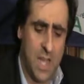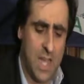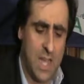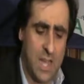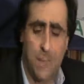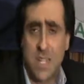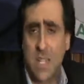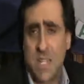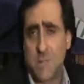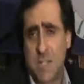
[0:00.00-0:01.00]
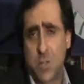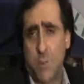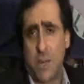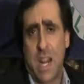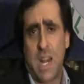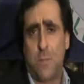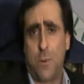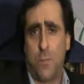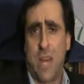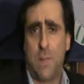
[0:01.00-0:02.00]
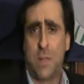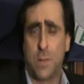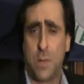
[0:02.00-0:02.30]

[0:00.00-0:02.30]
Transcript: e rappresenta spesso un reale problema,